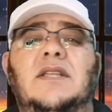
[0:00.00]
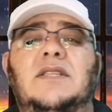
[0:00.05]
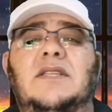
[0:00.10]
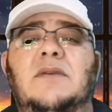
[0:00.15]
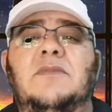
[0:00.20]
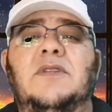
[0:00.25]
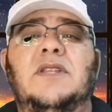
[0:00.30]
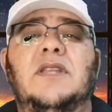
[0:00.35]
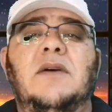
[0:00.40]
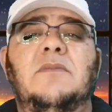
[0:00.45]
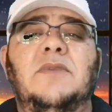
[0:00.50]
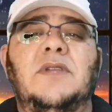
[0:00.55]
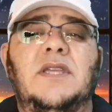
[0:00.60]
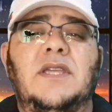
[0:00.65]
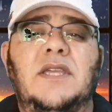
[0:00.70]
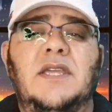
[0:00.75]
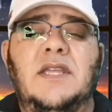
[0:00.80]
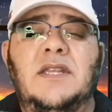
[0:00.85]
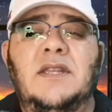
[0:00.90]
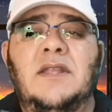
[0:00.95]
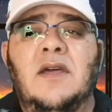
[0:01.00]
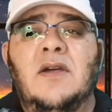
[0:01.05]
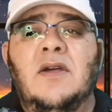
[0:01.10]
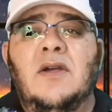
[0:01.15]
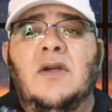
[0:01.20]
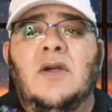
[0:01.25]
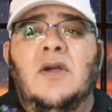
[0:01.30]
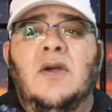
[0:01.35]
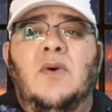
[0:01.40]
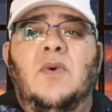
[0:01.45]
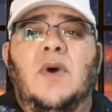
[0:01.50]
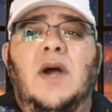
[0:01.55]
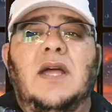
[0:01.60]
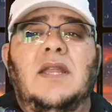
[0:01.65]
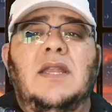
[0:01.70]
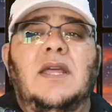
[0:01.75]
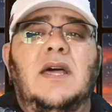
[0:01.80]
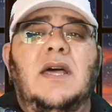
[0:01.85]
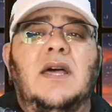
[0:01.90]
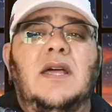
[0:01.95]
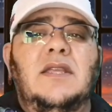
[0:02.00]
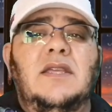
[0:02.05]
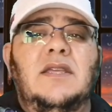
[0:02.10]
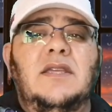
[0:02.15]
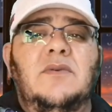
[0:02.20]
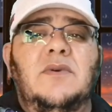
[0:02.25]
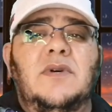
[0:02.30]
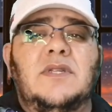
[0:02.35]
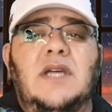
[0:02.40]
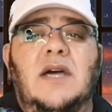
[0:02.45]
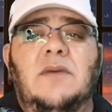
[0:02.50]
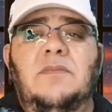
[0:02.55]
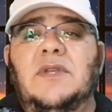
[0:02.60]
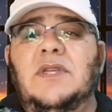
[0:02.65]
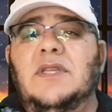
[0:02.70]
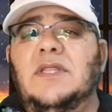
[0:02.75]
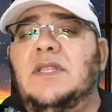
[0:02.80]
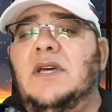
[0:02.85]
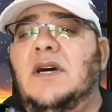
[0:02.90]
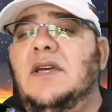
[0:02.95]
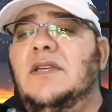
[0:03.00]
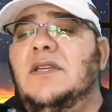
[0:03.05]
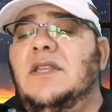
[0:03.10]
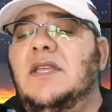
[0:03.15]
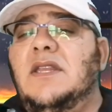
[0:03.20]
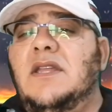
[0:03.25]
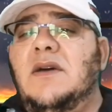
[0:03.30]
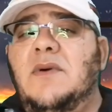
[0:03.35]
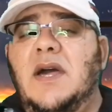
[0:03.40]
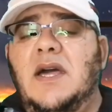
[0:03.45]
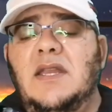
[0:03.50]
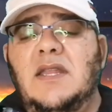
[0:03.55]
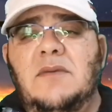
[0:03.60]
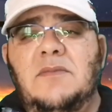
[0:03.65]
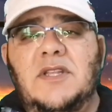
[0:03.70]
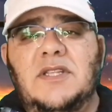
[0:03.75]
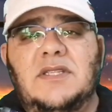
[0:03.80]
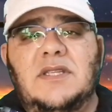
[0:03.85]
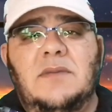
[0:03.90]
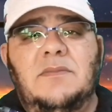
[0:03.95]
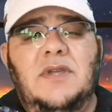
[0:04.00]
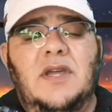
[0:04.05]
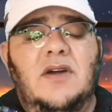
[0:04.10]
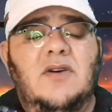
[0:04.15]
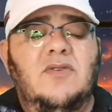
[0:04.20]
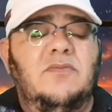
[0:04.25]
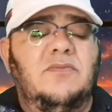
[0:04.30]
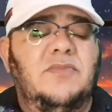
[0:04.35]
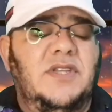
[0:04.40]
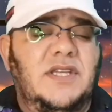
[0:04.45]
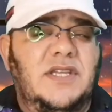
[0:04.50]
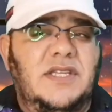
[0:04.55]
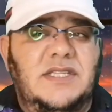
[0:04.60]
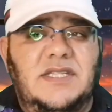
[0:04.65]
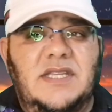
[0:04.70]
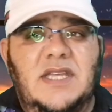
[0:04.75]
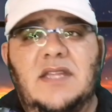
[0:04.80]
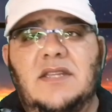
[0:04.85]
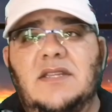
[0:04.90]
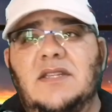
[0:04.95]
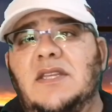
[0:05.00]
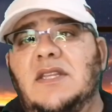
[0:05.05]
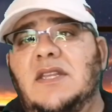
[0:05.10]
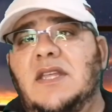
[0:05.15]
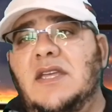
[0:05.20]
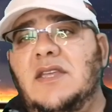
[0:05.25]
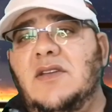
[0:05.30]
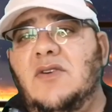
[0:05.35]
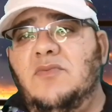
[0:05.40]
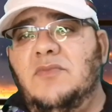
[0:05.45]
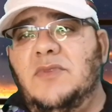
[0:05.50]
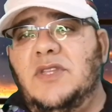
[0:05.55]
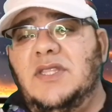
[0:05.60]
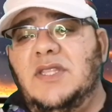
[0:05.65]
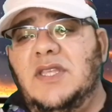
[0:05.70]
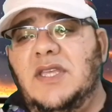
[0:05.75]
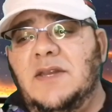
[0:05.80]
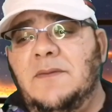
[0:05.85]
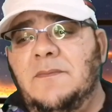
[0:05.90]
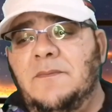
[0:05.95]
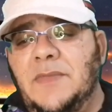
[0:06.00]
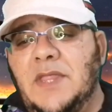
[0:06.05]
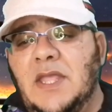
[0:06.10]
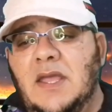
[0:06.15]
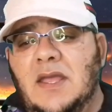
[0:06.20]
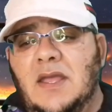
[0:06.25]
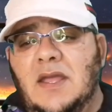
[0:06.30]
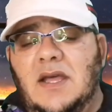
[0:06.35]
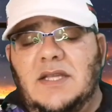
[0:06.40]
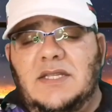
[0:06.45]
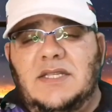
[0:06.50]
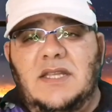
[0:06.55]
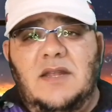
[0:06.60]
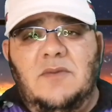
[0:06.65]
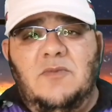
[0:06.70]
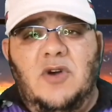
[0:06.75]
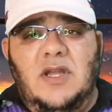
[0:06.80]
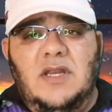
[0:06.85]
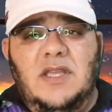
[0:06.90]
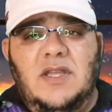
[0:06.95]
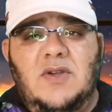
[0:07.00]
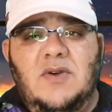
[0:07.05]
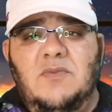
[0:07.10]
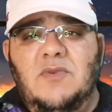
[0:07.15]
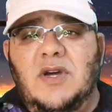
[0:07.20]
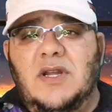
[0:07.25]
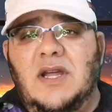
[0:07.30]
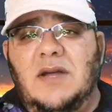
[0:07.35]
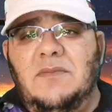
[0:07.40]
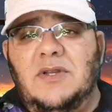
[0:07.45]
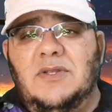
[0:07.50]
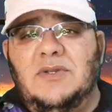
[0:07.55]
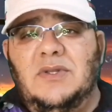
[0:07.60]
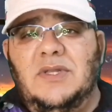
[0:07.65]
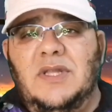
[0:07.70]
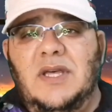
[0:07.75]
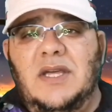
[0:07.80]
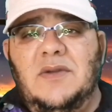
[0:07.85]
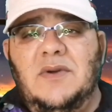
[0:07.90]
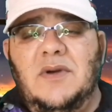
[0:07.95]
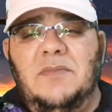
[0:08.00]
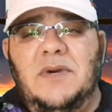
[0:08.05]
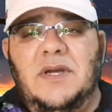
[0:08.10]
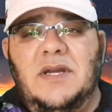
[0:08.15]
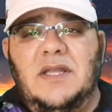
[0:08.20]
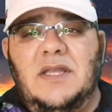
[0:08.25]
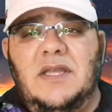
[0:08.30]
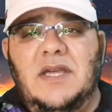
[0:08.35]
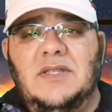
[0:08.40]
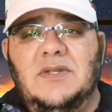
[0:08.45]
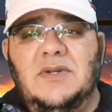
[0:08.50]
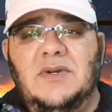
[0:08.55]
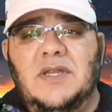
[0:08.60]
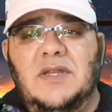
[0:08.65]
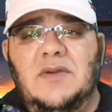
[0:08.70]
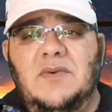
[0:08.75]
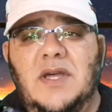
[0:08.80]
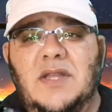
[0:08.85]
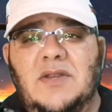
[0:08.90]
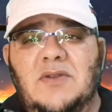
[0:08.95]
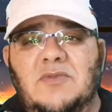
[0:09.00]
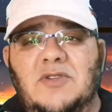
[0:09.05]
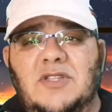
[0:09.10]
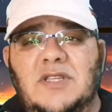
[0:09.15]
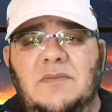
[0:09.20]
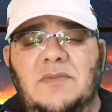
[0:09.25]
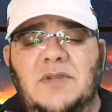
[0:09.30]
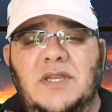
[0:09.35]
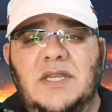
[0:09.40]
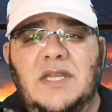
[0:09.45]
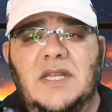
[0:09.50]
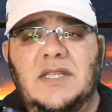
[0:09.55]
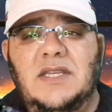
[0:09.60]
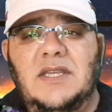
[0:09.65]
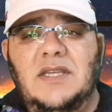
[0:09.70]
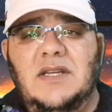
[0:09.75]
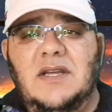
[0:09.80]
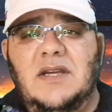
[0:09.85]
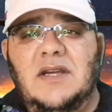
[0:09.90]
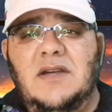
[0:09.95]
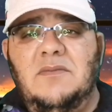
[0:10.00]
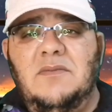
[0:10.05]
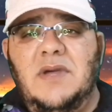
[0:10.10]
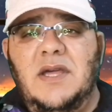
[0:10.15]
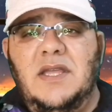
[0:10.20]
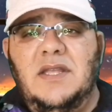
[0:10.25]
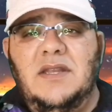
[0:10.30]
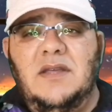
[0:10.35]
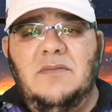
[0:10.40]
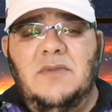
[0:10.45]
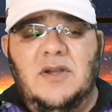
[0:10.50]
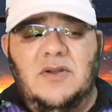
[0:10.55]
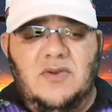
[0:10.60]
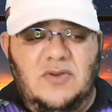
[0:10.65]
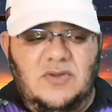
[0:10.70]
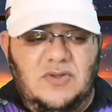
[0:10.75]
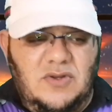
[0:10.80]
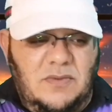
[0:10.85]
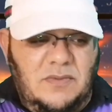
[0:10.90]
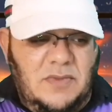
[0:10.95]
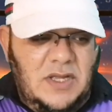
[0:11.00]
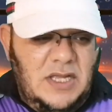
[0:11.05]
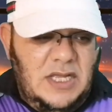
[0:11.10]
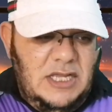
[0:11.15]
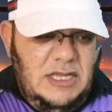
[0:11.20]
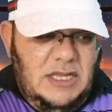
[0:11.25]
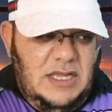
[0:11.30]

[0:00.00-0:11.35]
خاتم النبيين وعلى آله وصحبه الطاهرين وعلى من تبعهم بإحسان إلى يوم الدين السلام عليكم ورحمة الله وبركاته إخواني متابعي الكرام أينما كنتم